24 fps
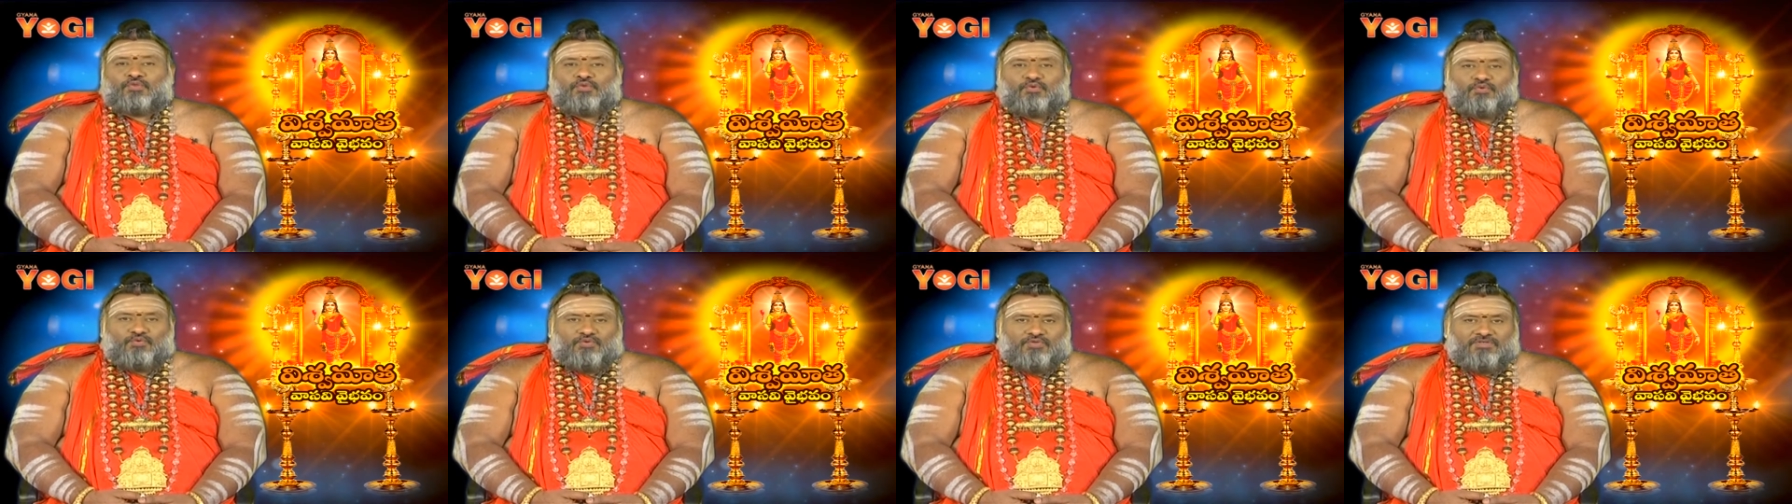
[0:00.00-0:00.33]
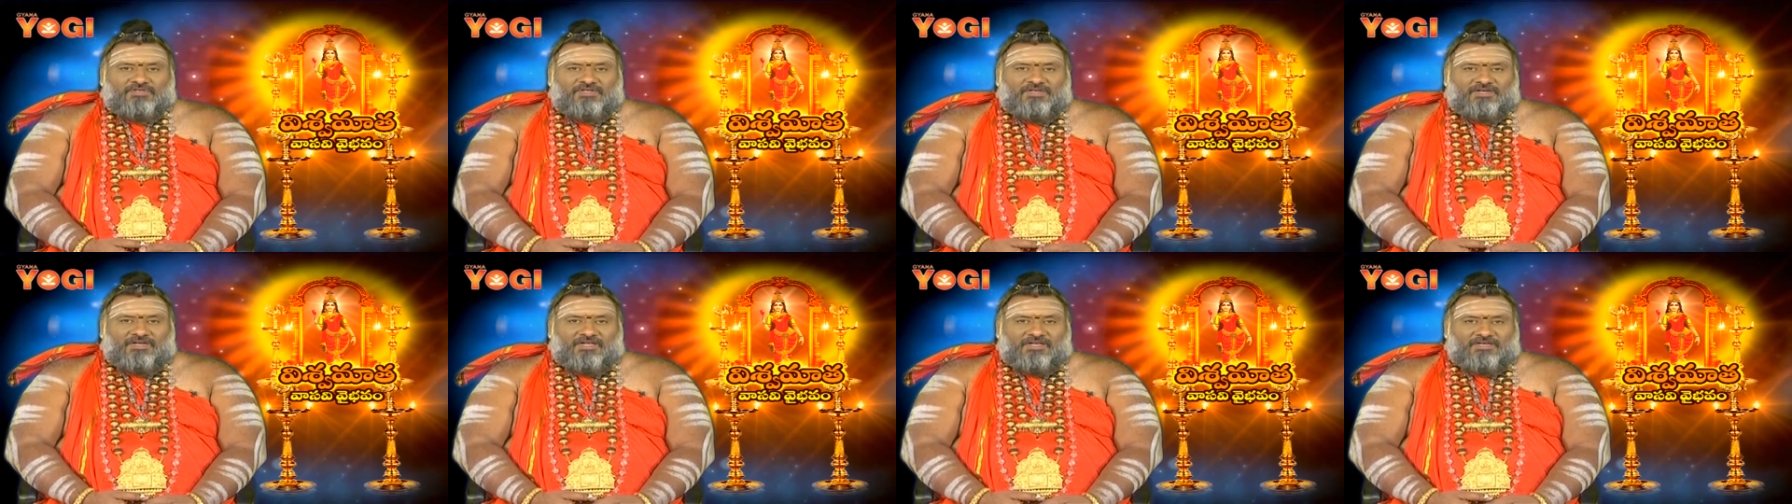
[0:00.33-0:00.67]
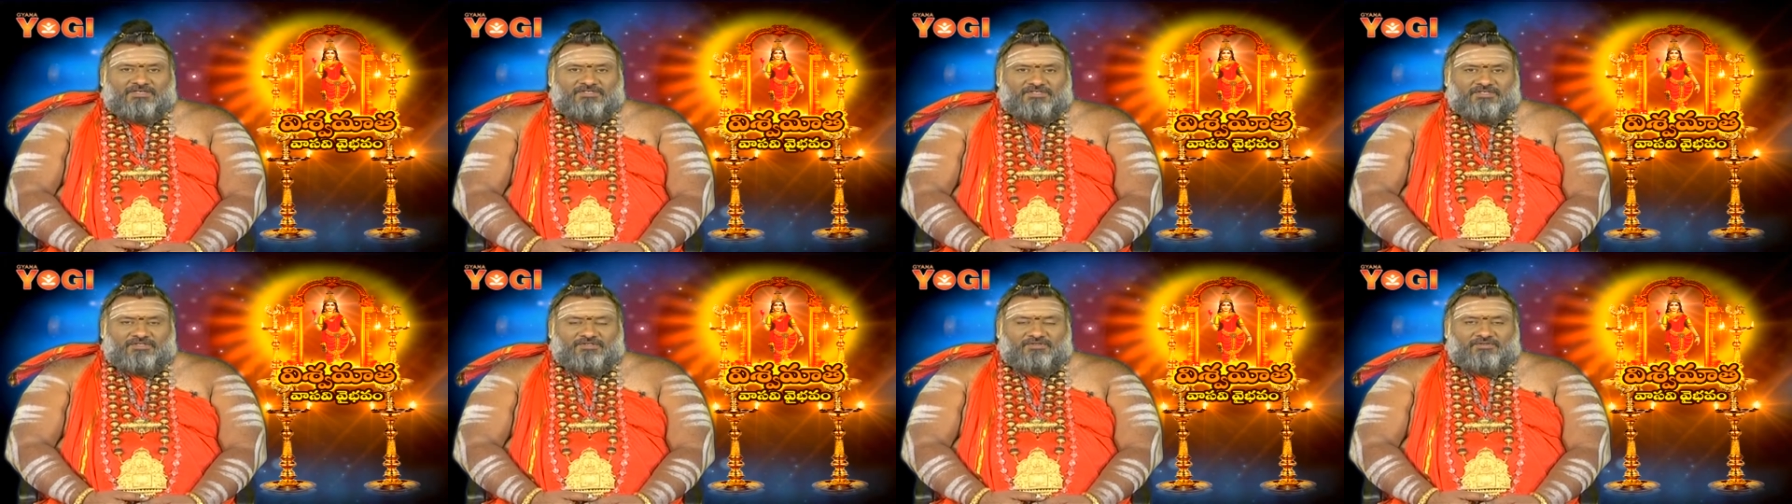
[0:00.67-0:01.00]
దుష్ట
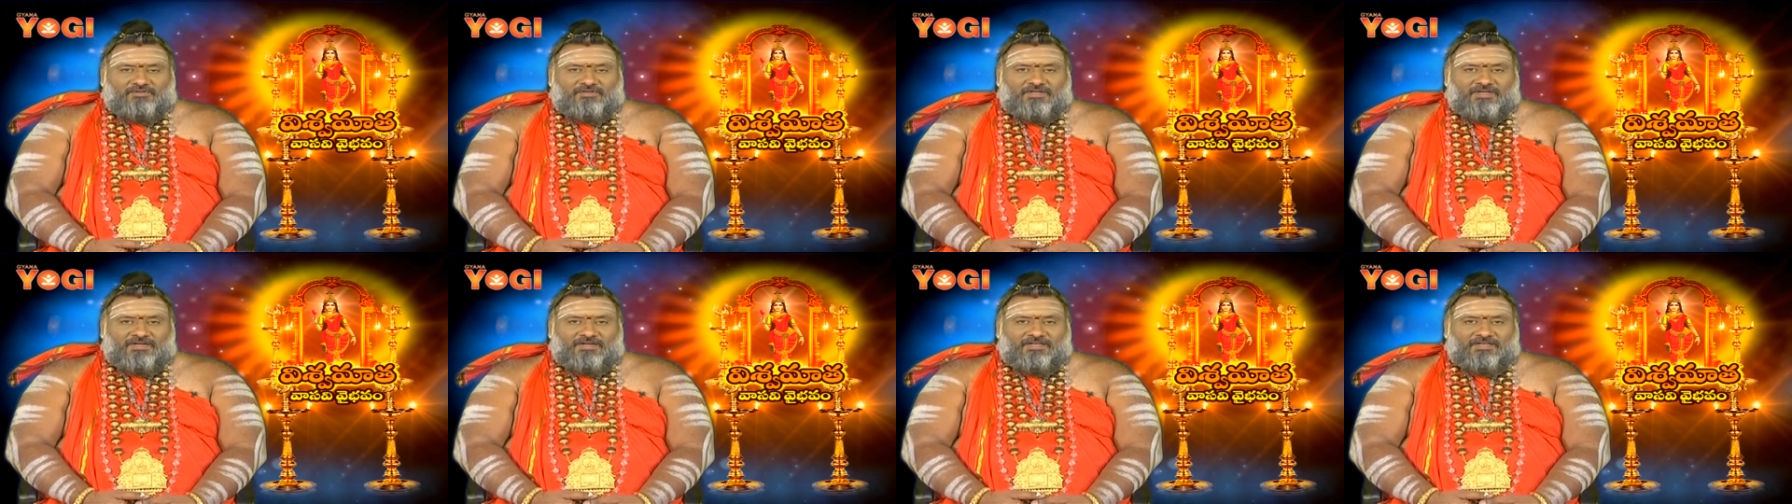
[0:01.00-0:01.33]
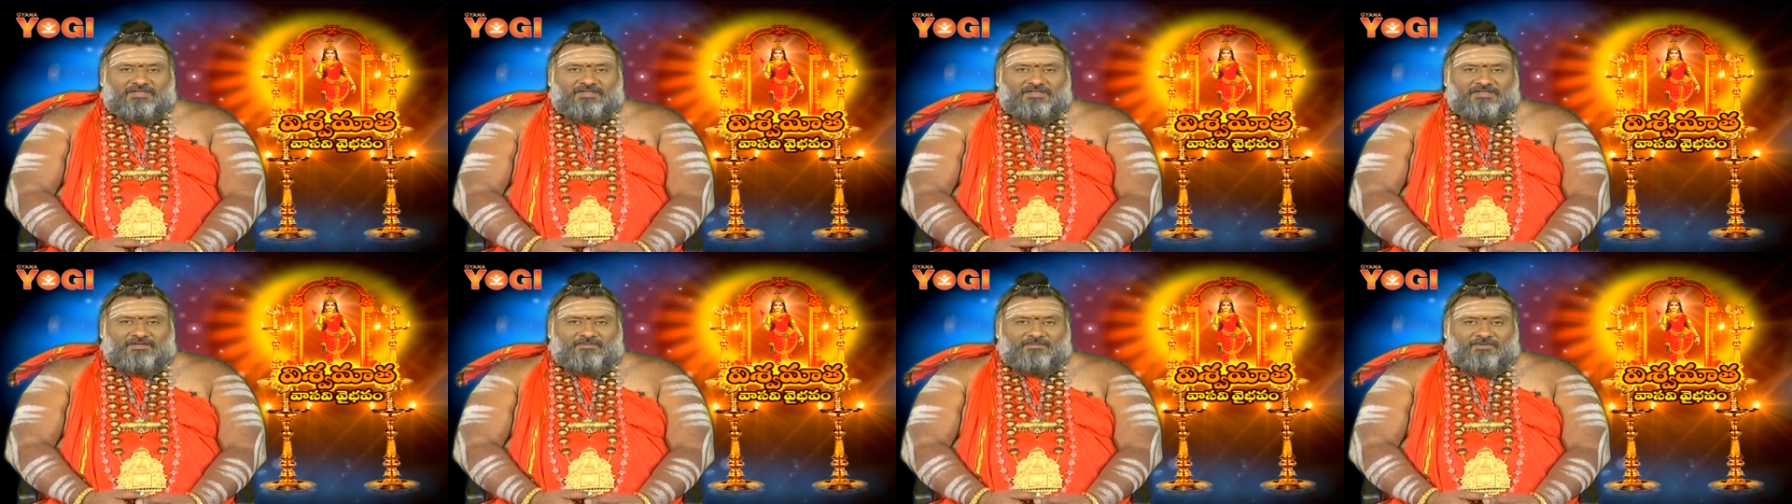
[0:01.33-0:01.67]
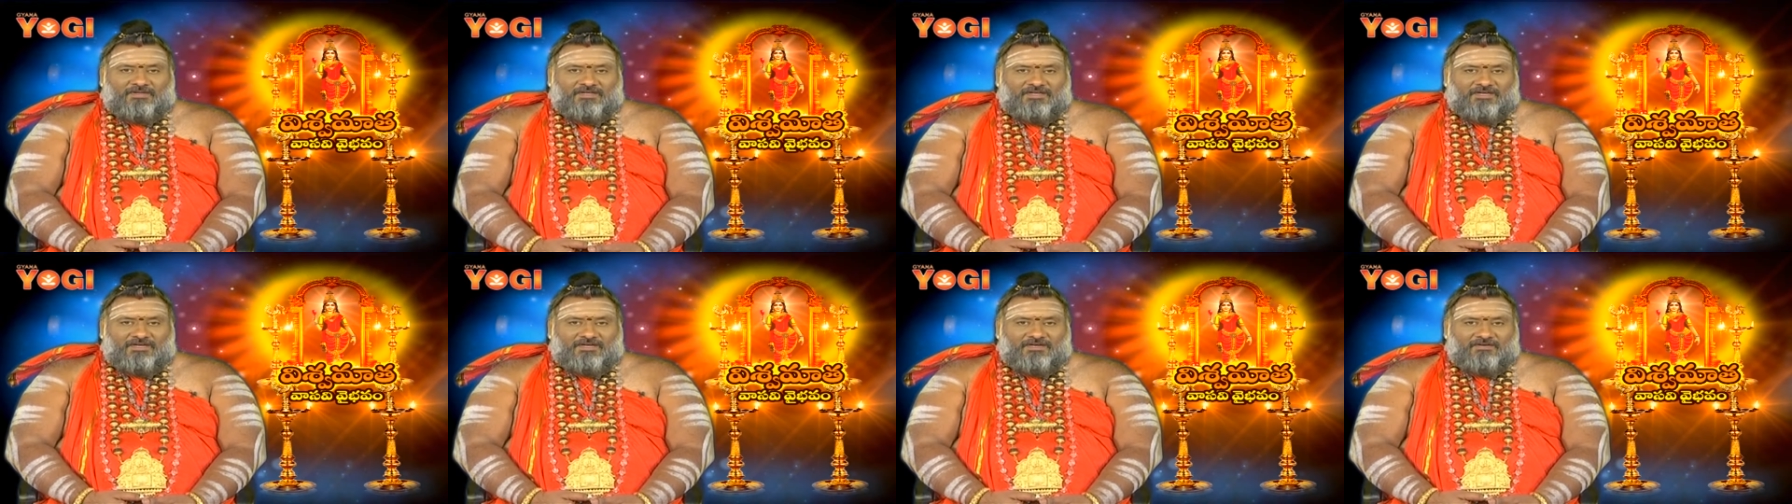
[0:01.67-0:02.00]
రాక్షసులు
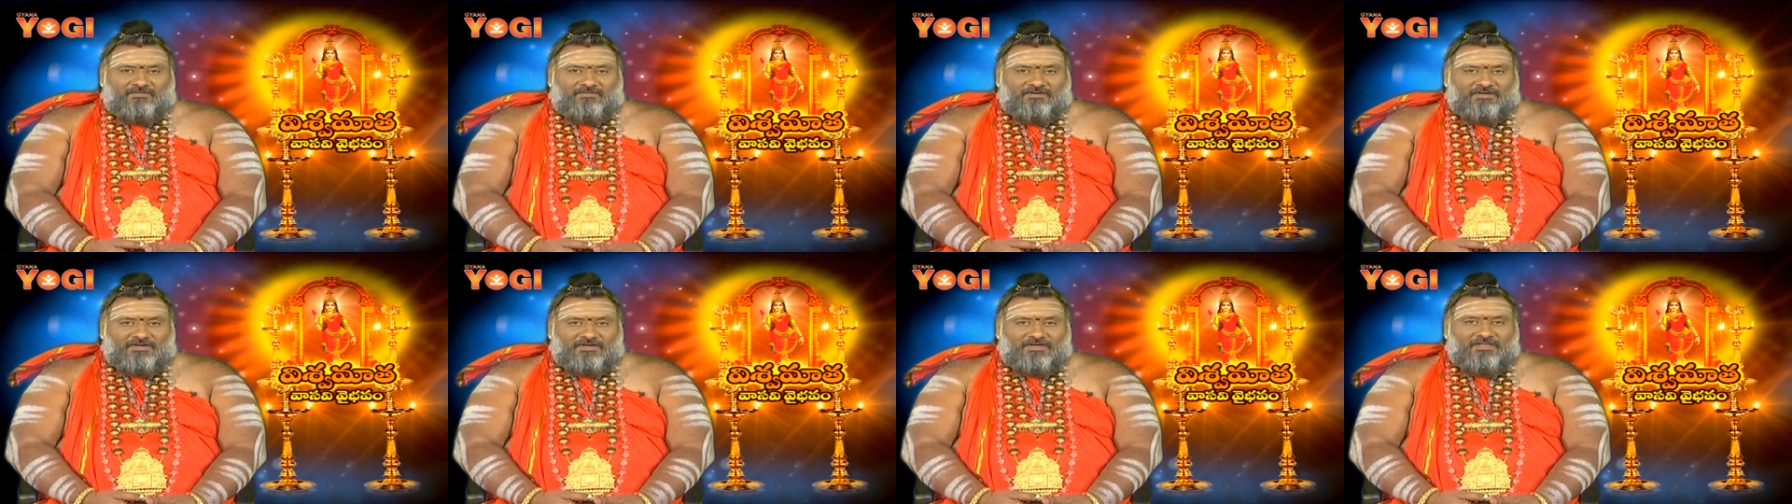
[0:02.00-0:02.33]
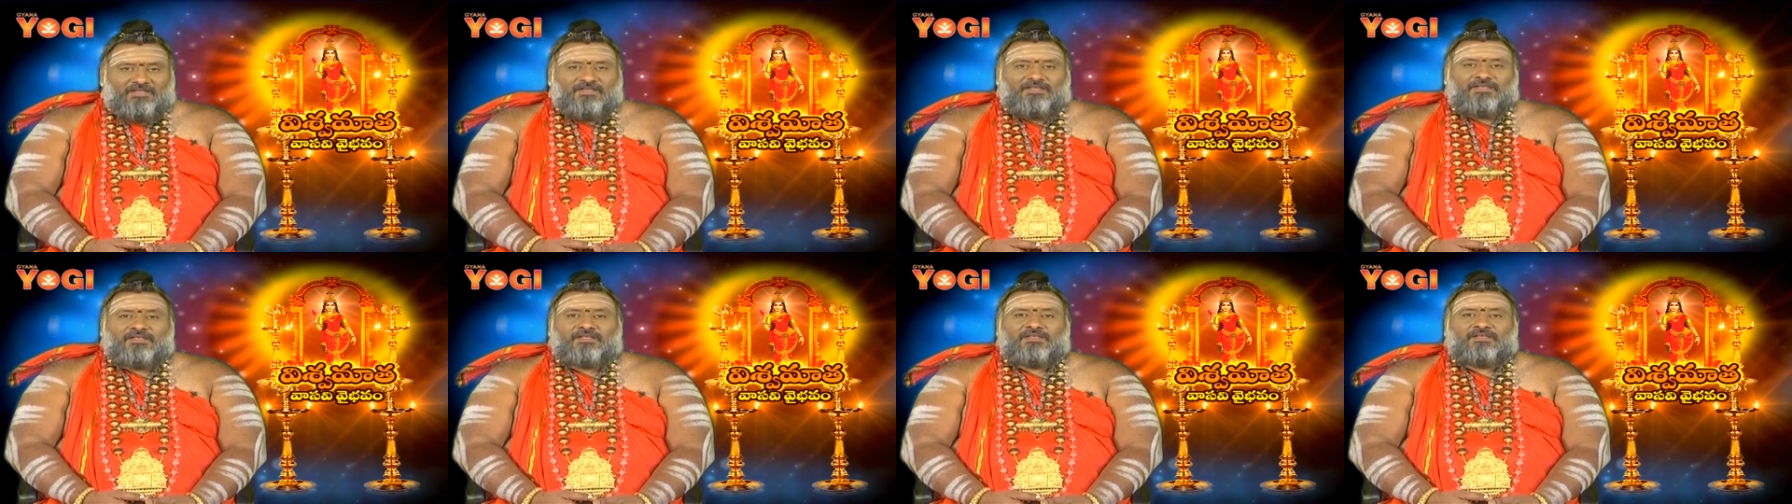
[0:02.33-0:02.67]
అనేకమైనటువంటి